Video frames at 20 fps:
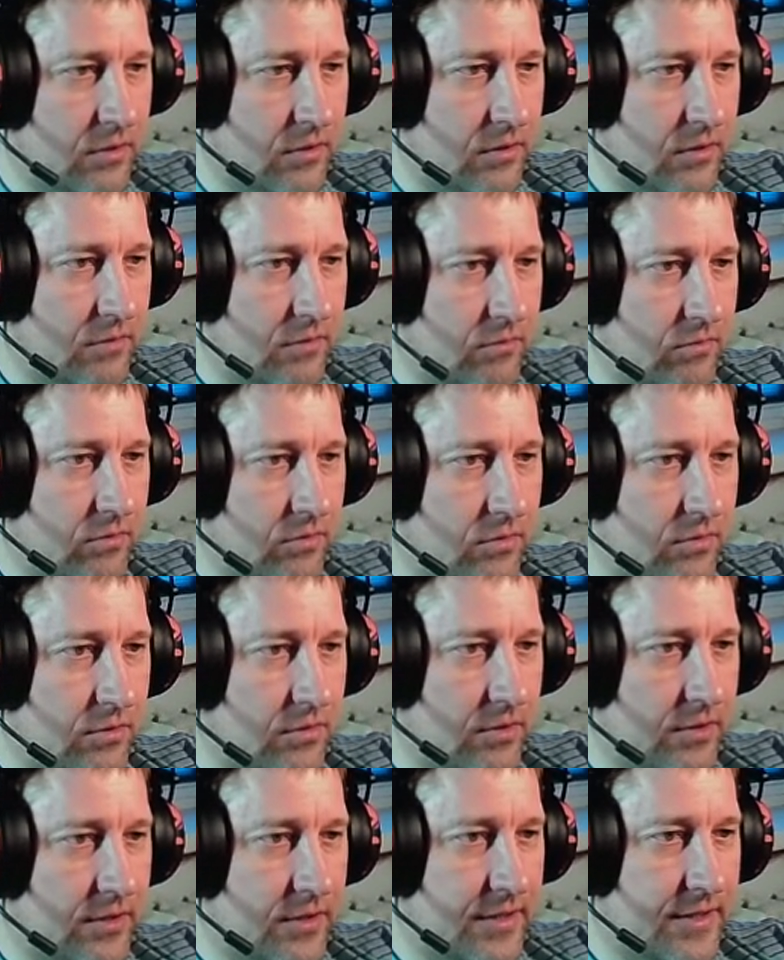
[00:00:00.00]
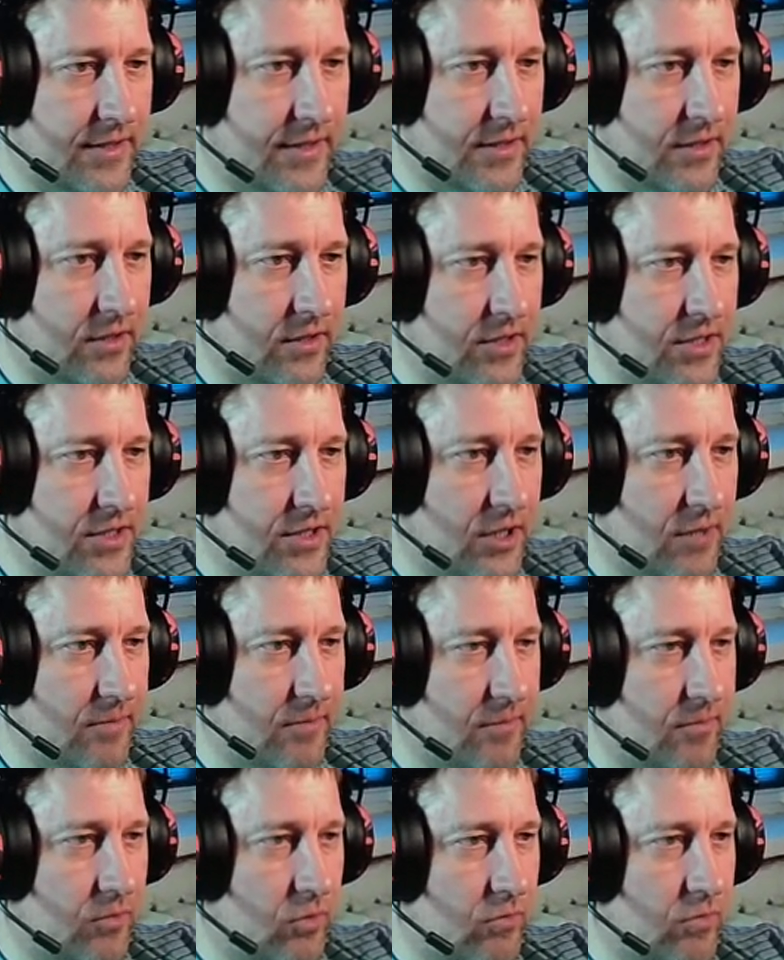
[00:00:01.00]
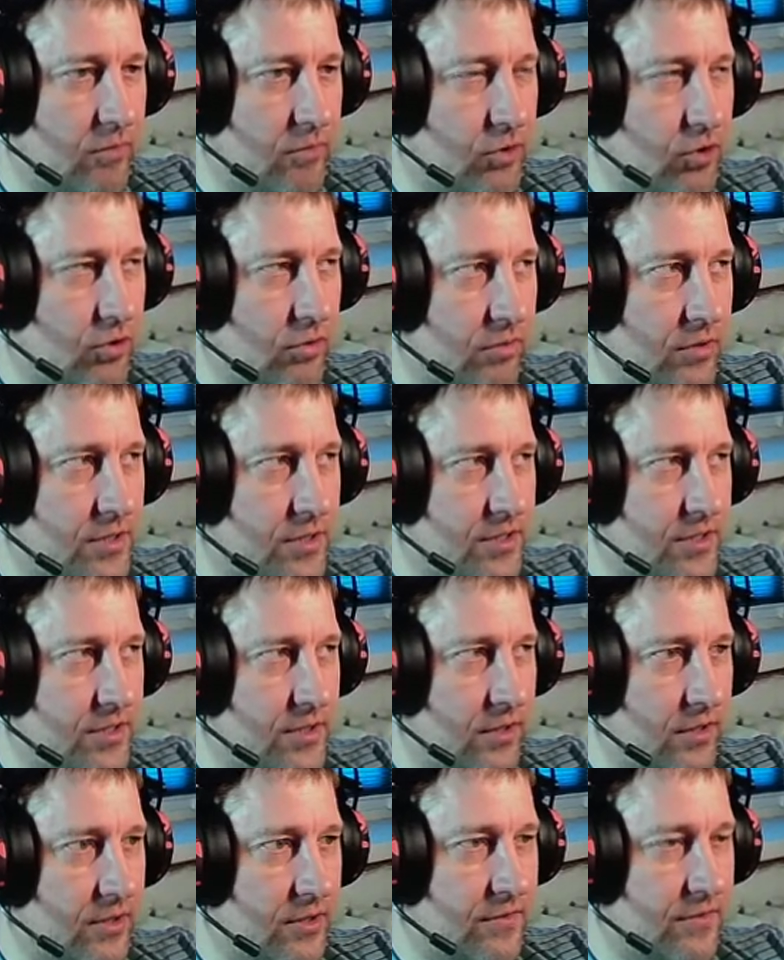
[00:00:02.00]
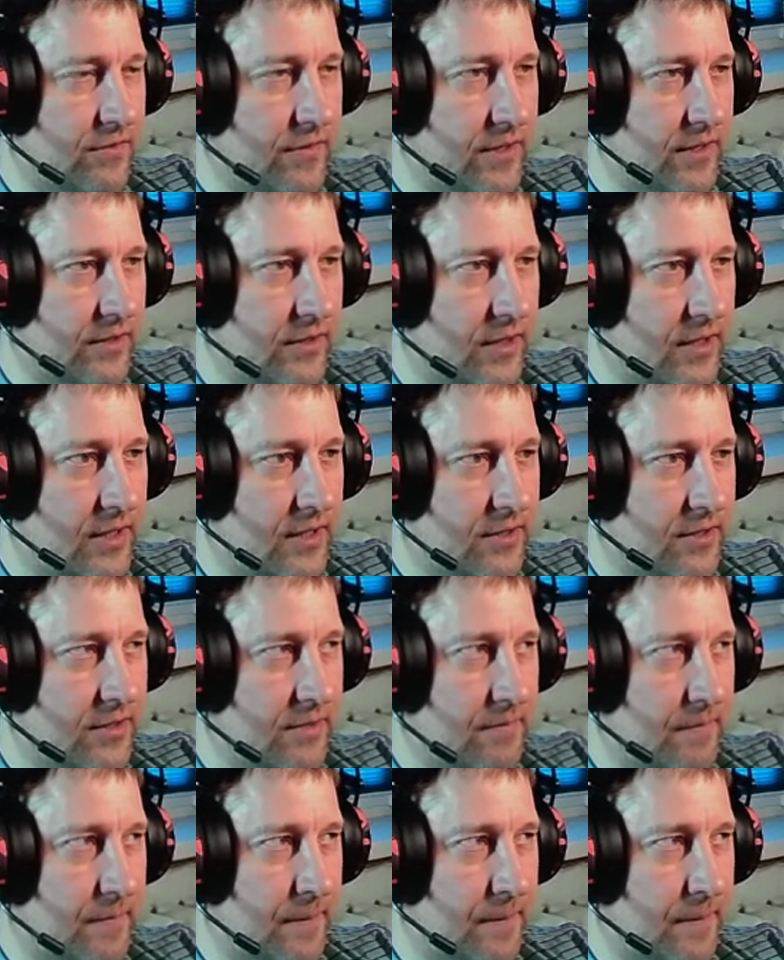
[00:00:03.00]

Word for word: Вот. Из, из них попробуем что-то сделать в контракте.